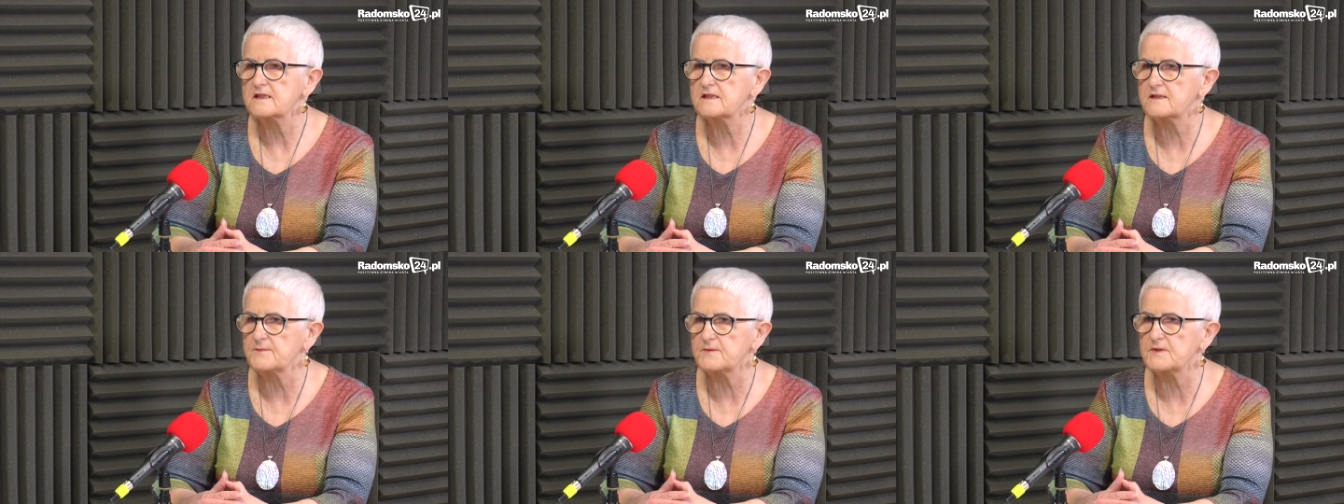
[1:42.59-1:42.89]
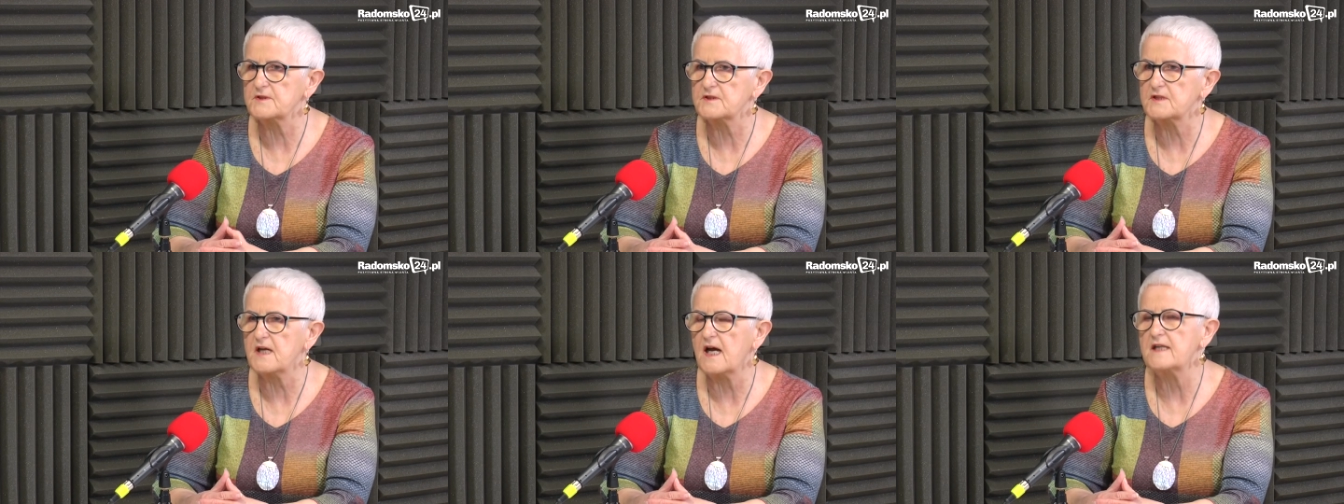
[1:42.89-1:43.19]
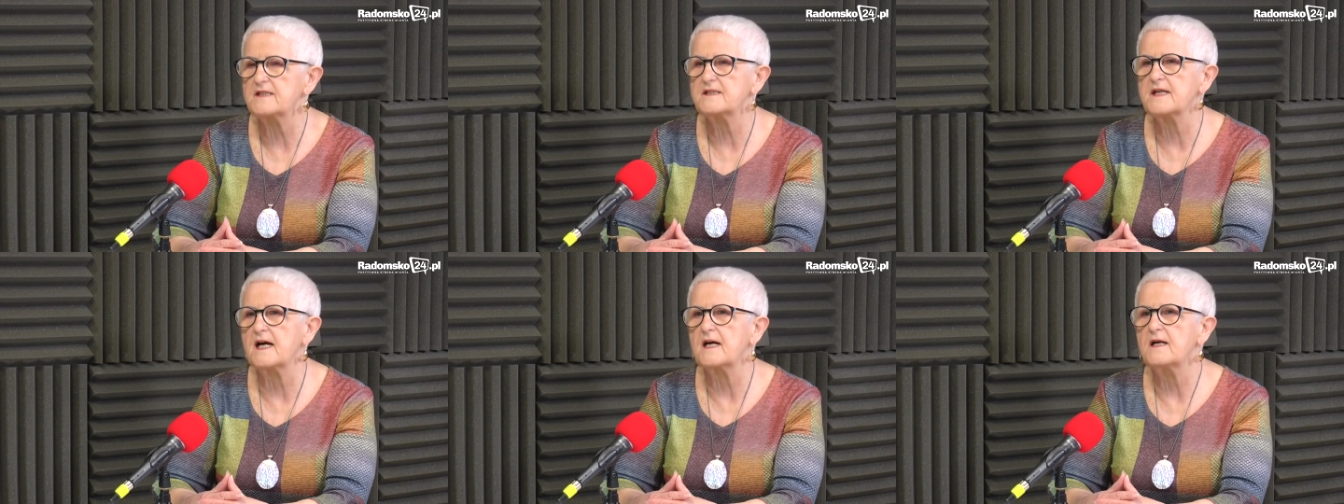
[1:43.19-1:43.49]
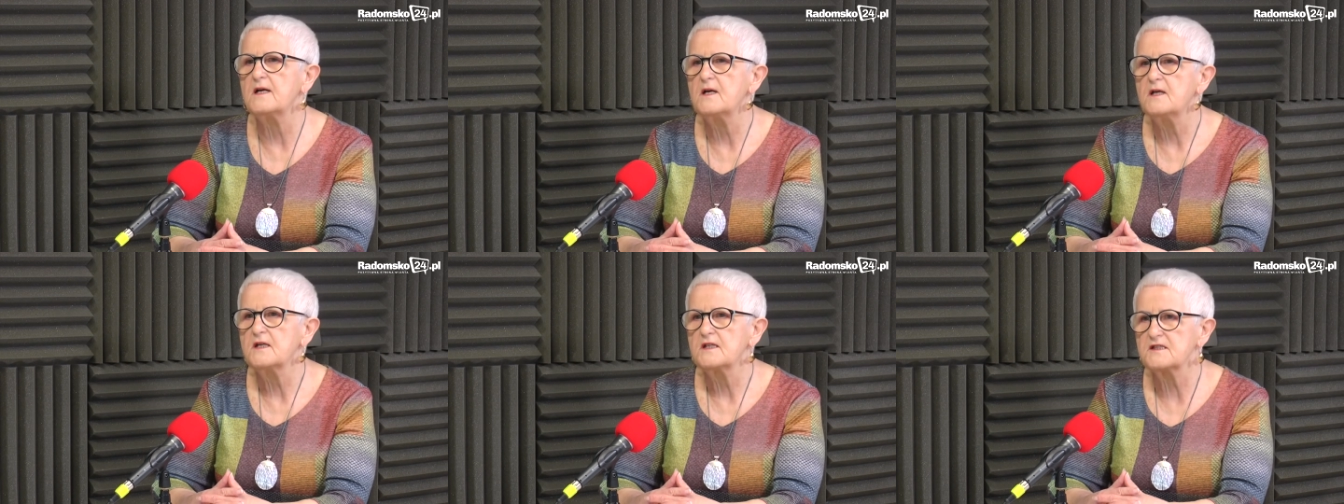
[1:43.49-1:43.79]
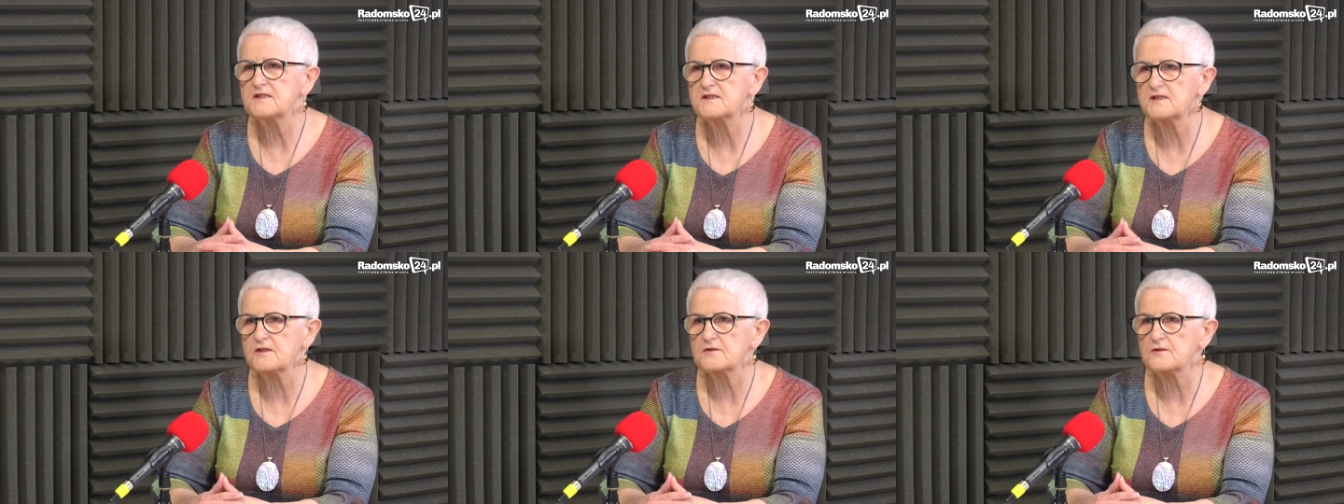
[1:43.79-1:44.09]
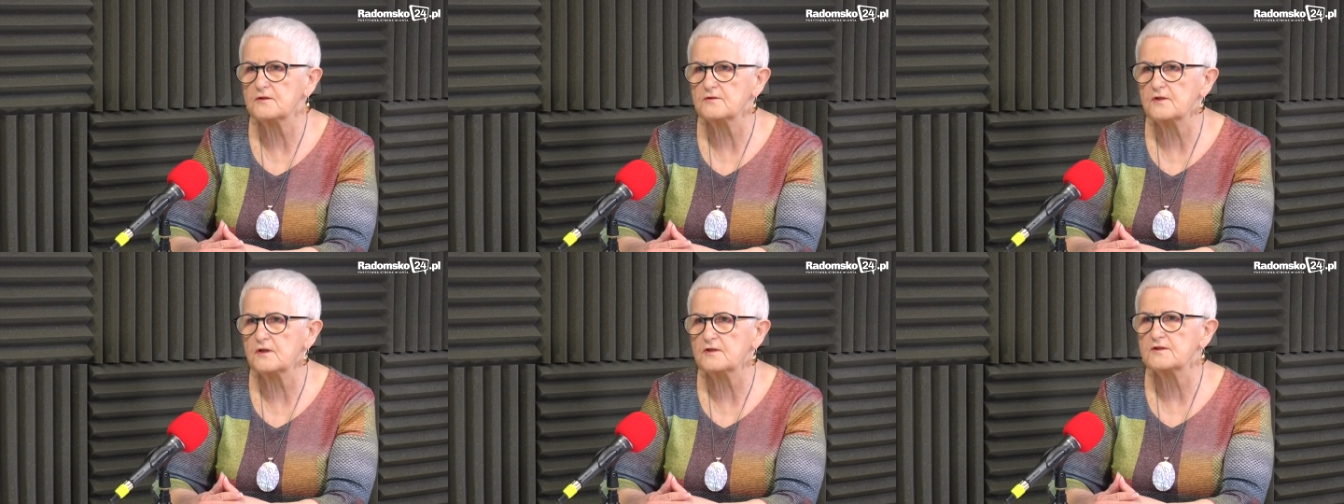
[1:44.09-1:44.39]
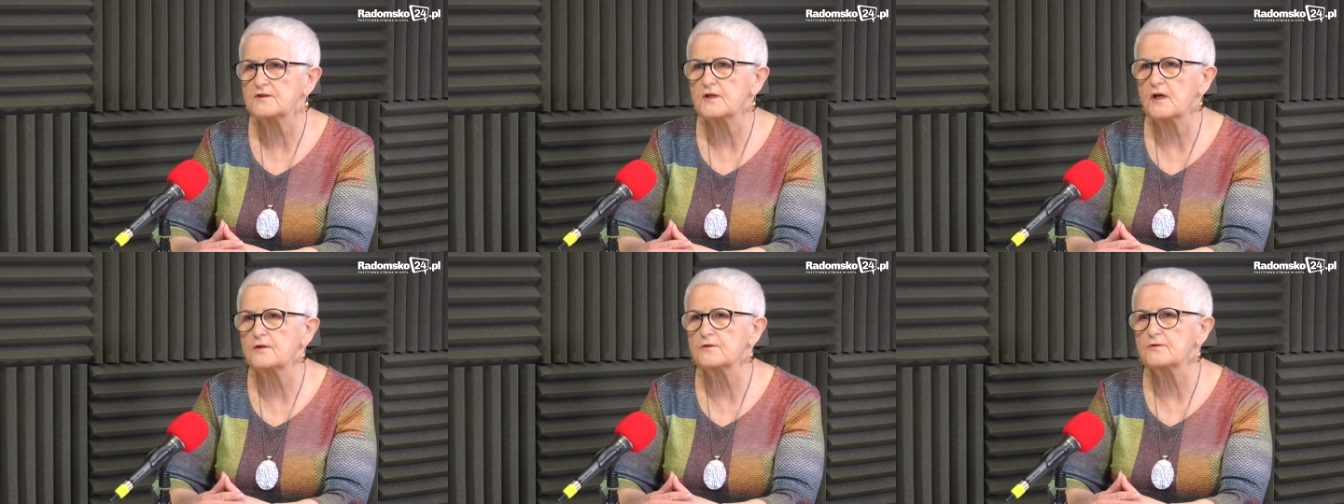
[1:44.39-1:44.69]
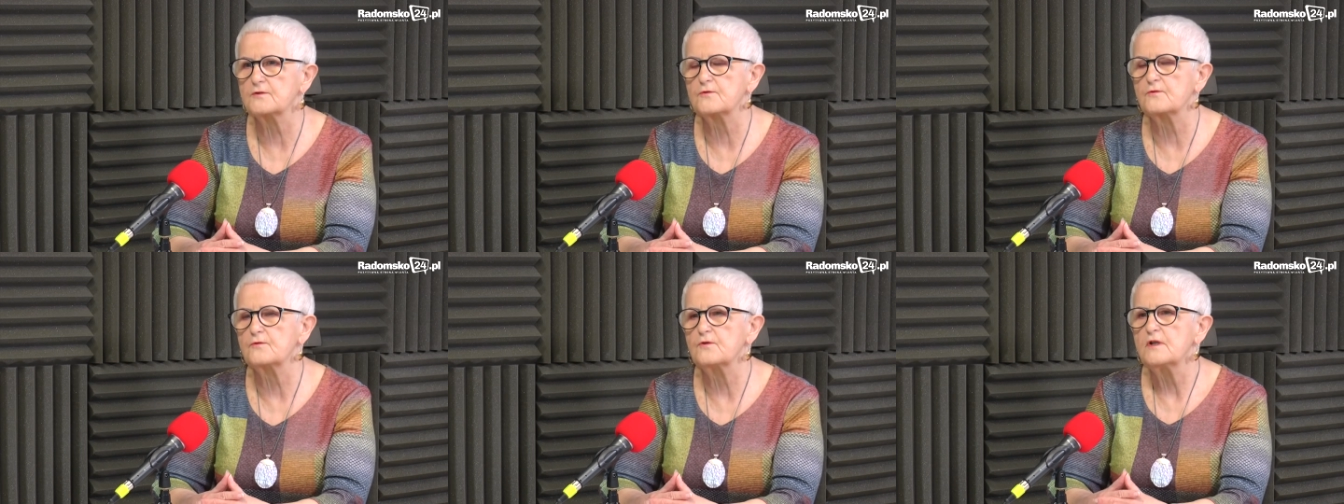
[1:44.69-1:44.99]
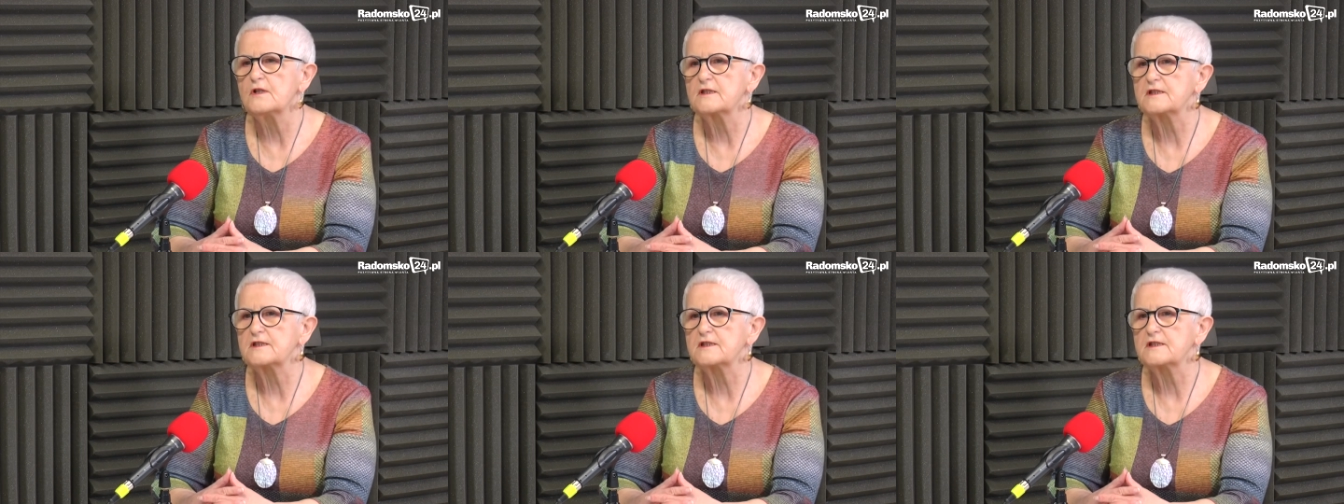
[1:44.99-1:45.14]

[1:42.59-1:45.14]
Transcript: zbliżania, idzie to do sądu.